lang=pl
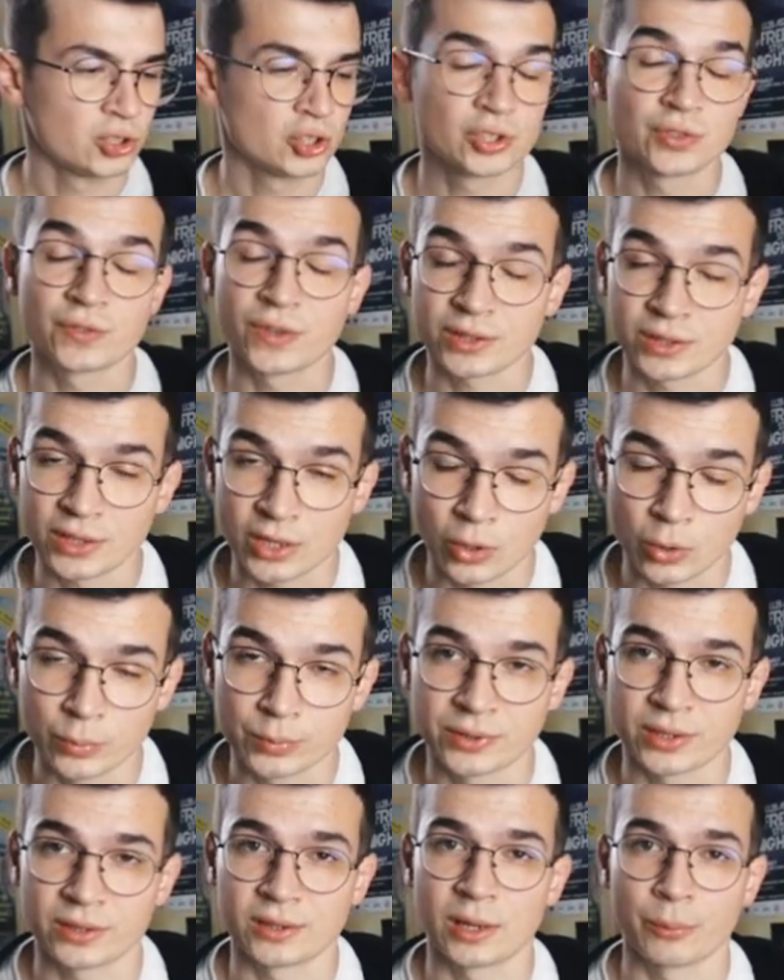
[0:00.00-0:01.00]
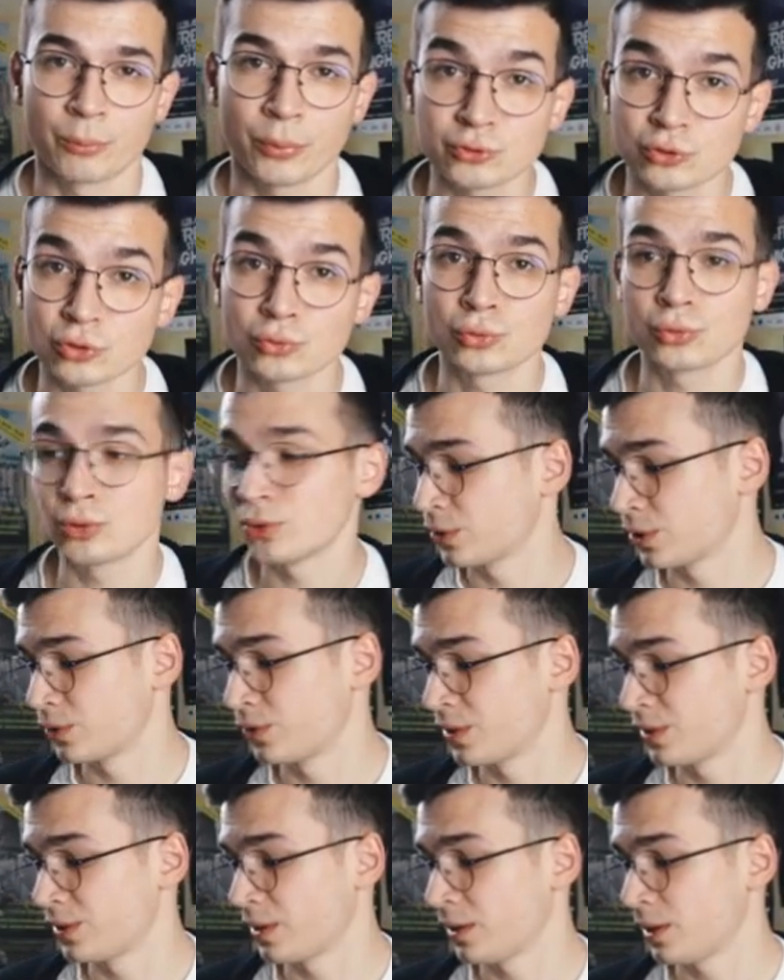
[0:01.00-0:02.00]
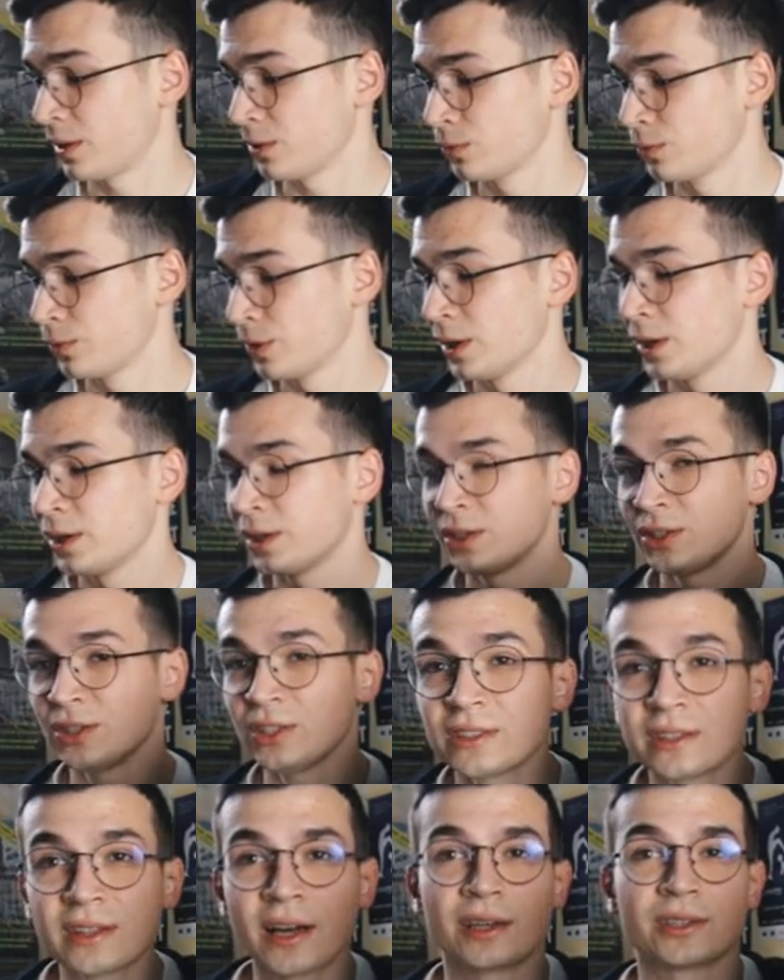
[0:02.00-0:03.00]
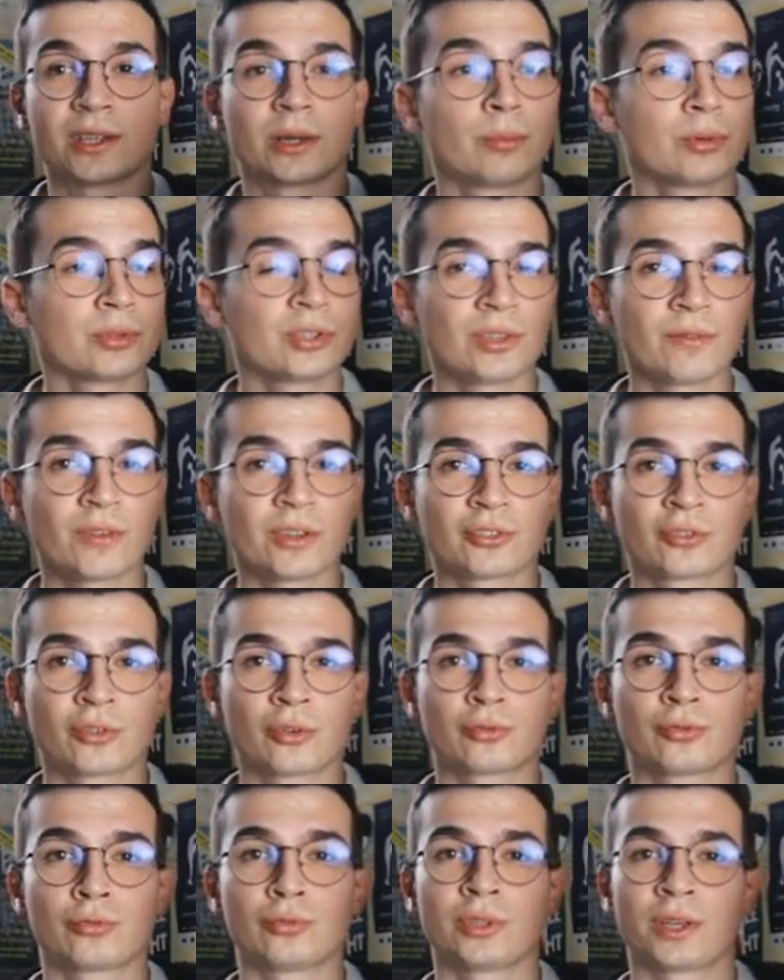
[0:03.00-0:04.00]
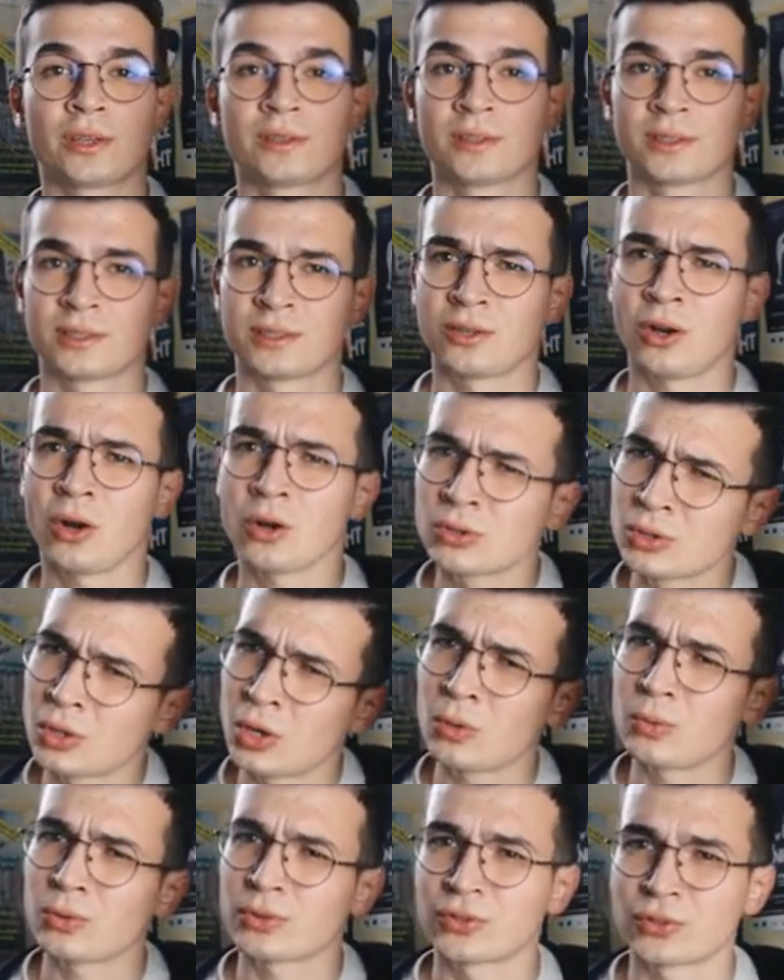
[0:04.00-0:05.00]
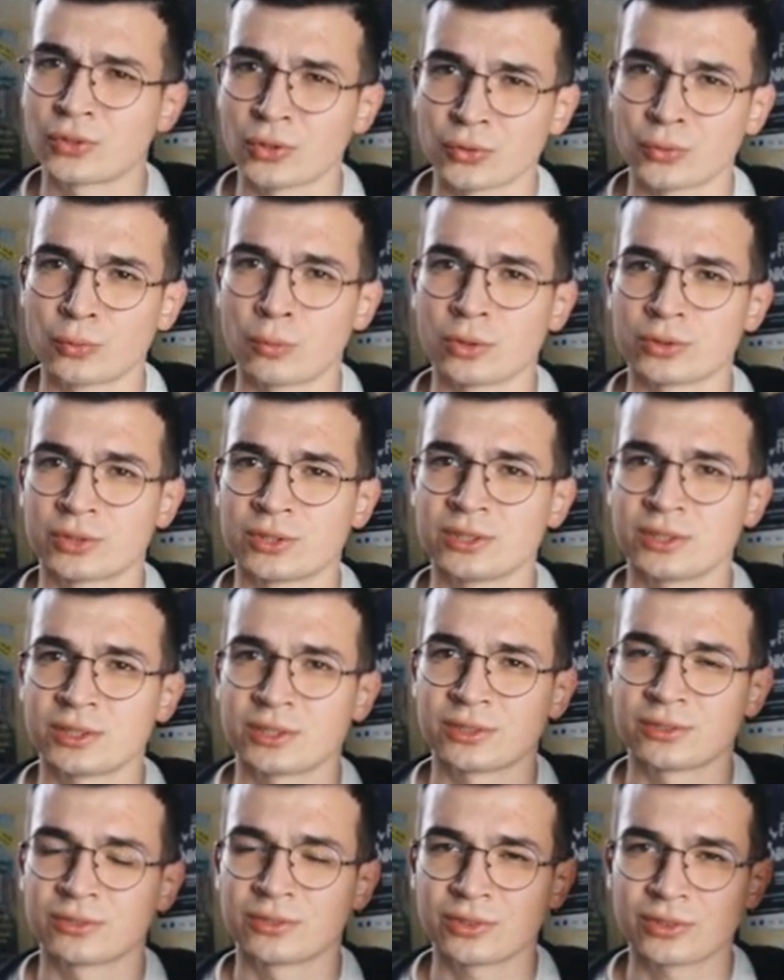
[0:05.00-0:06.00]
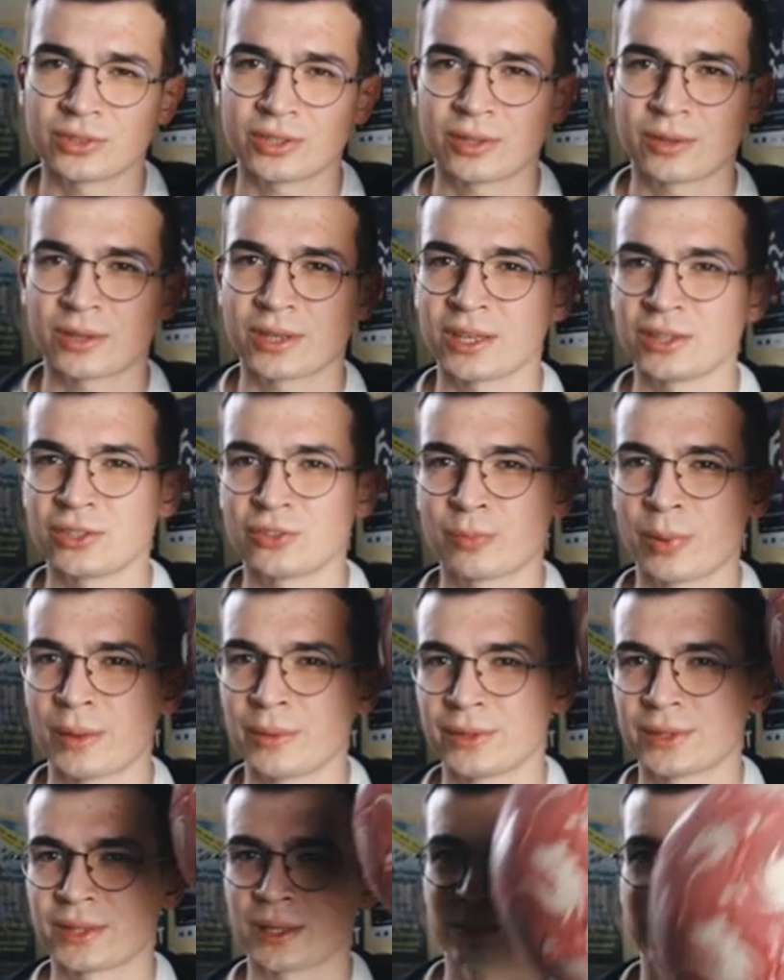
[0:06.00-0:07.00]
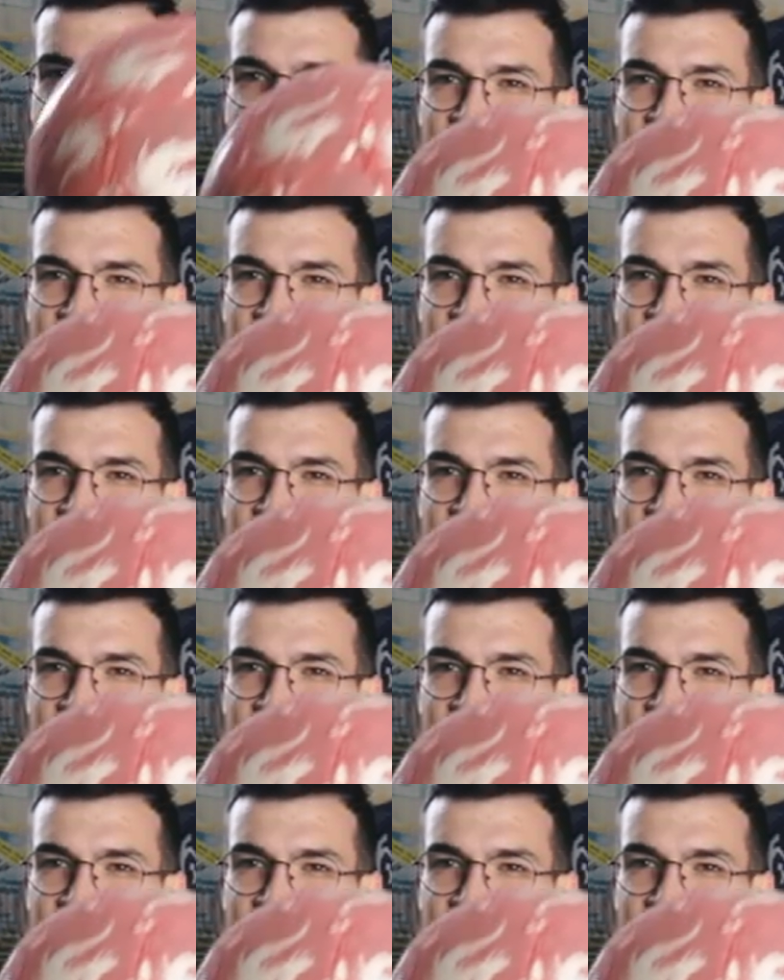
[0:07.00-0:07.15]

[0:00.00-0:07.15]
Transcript: świetna opcja dla początkujących freestylerów i tania, ponieważ kosztuje około 100 zł. No i kiedyś pamiętam